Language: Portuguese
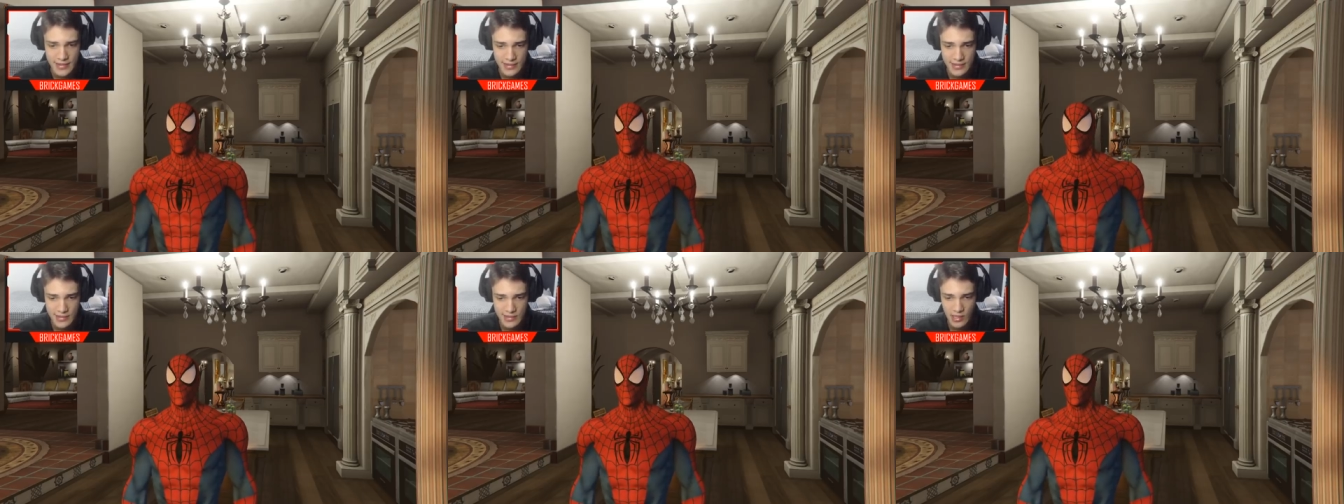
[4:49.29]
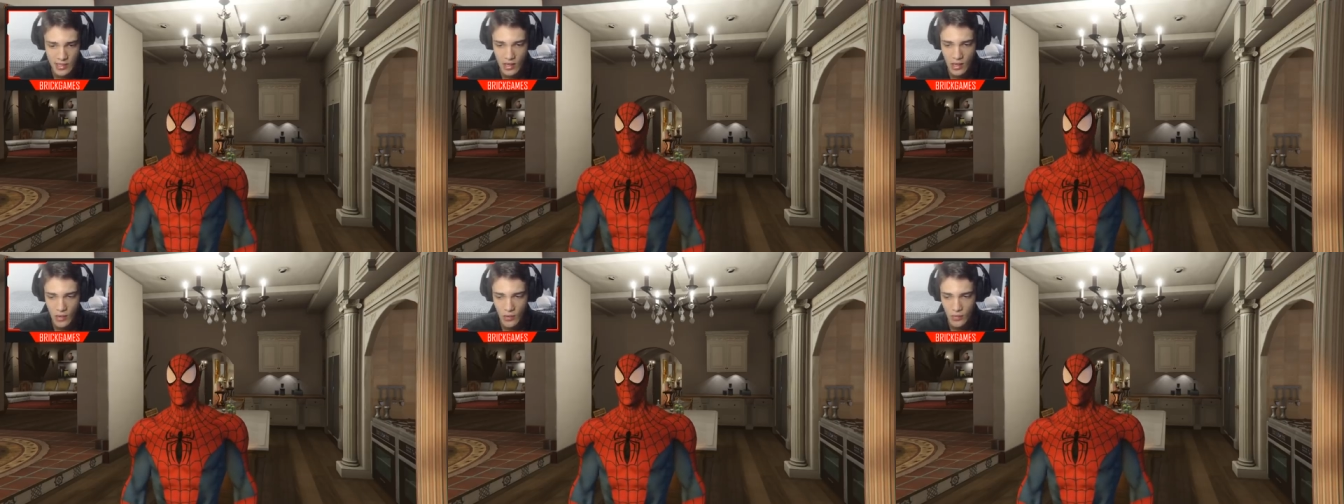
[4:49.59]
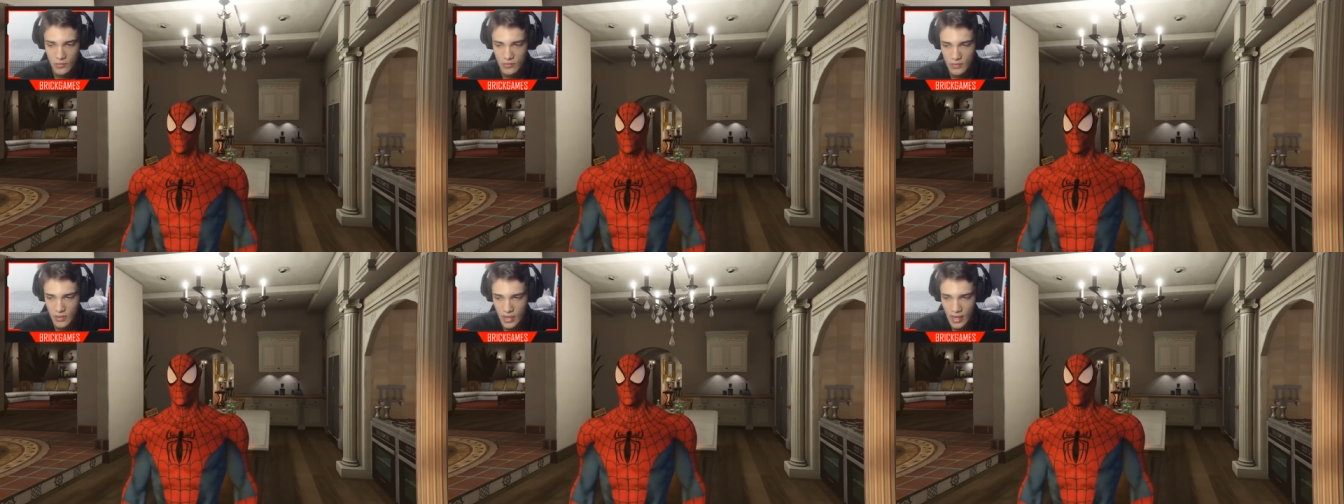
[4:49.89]
Então,
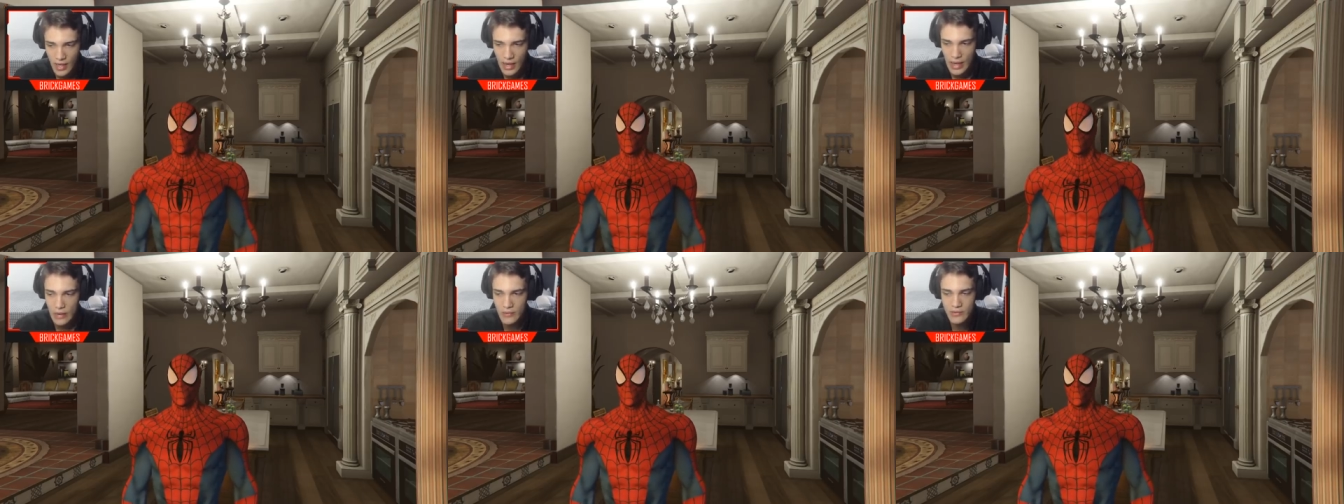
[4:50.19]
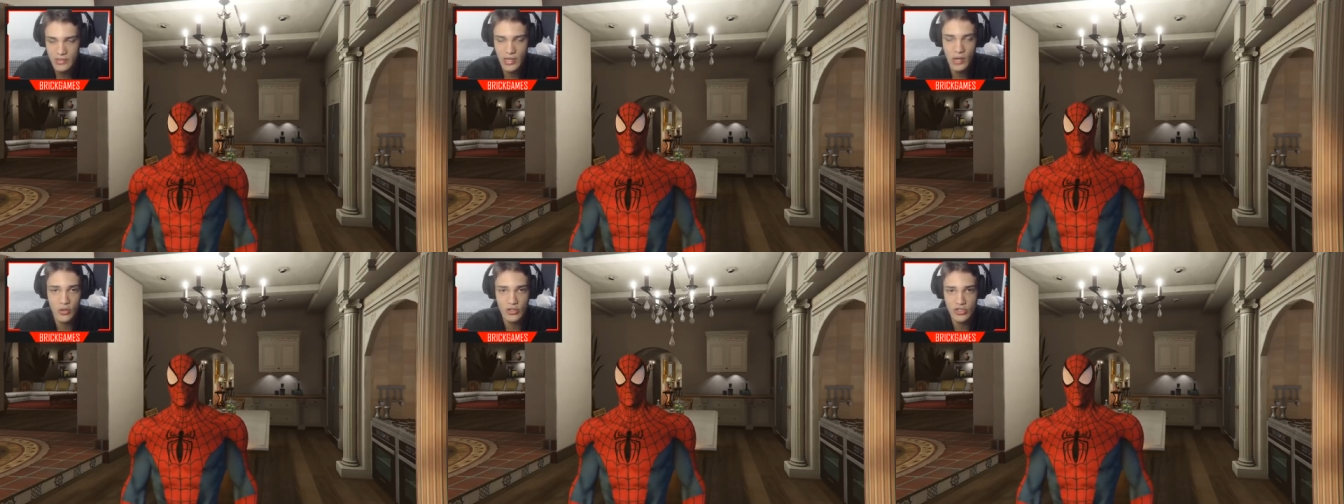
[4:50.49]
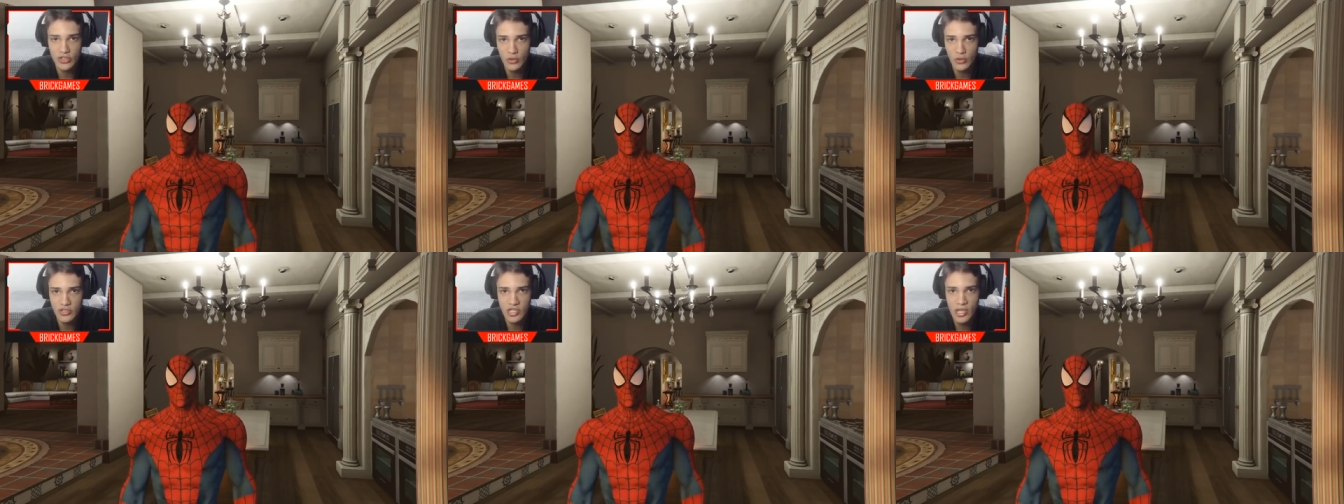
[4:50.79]
a única
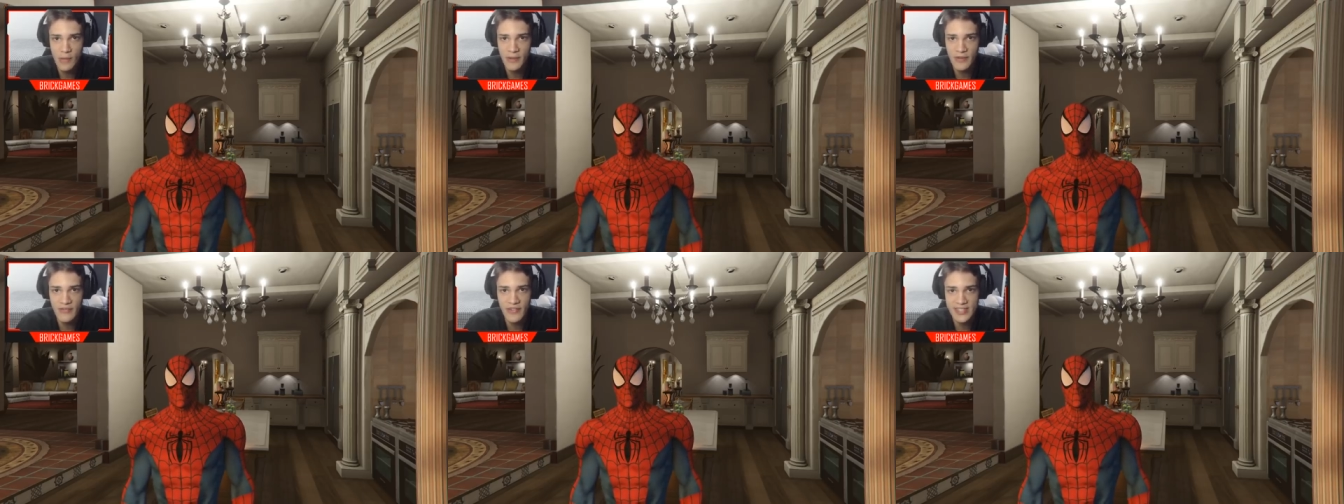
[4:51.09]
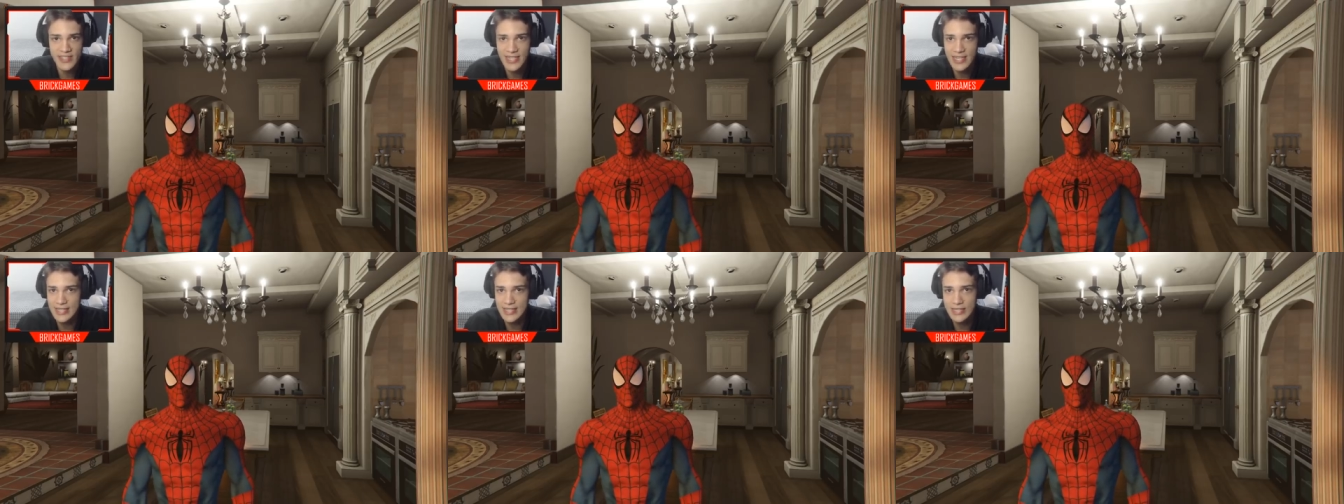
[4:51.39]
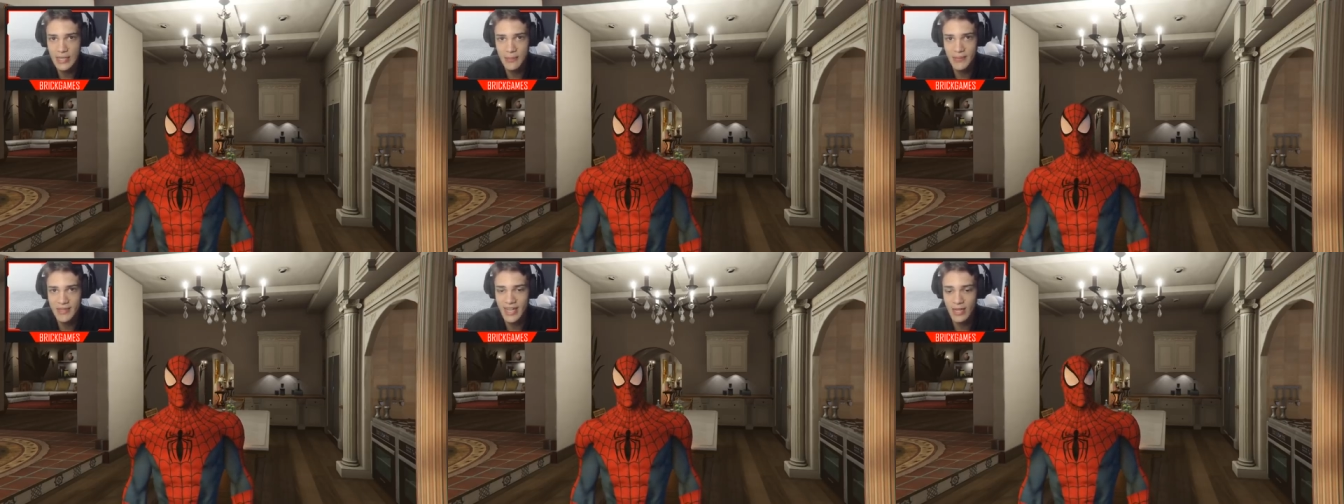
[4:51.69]
coisa que eu tinha pra fazer era
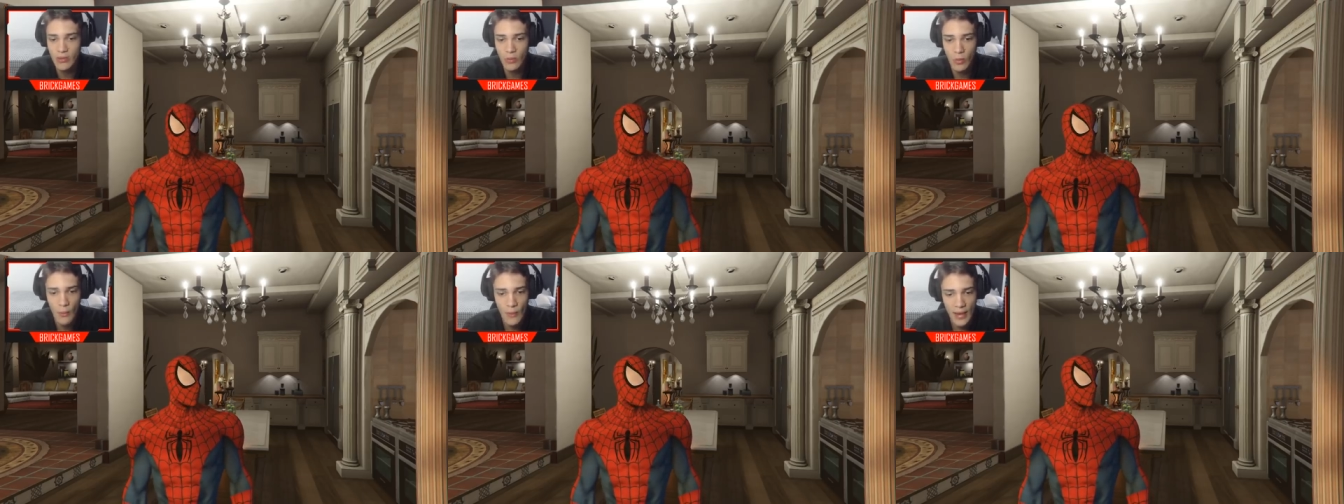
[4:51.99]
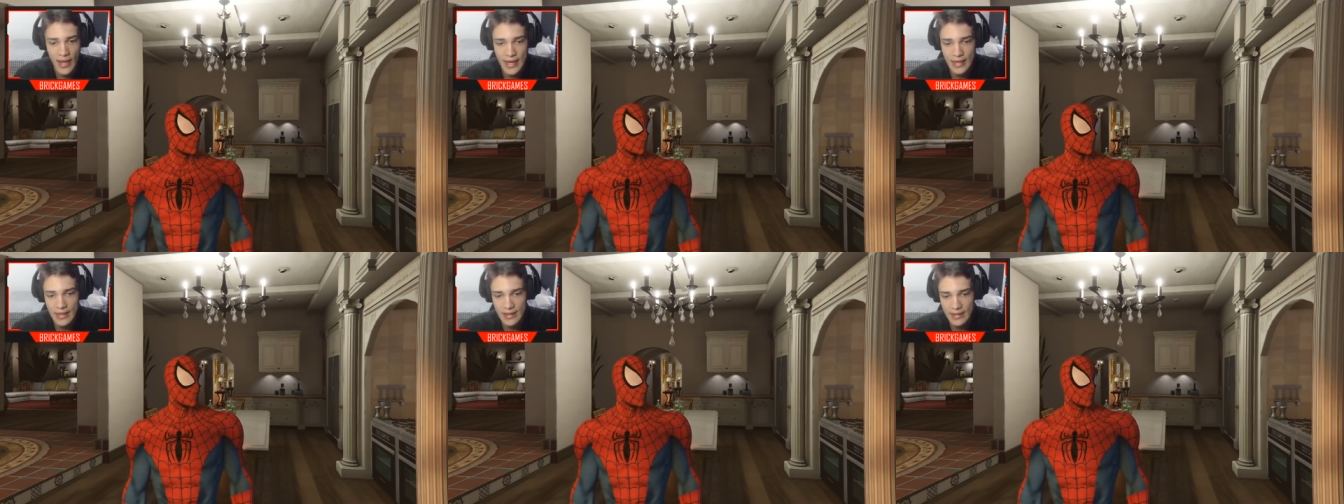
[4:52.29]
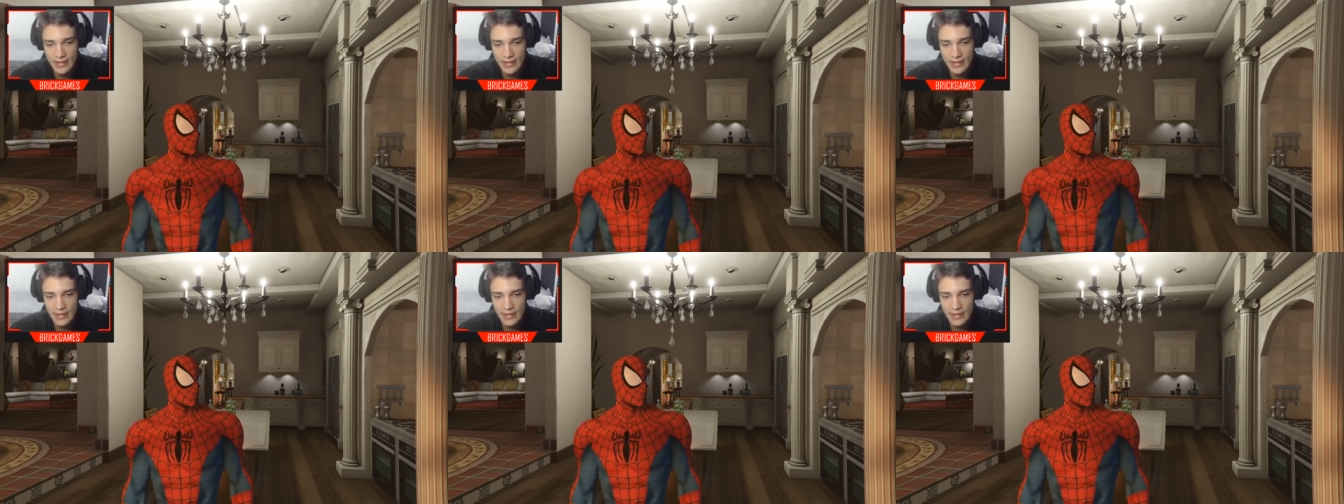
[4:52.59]
terminar com ela.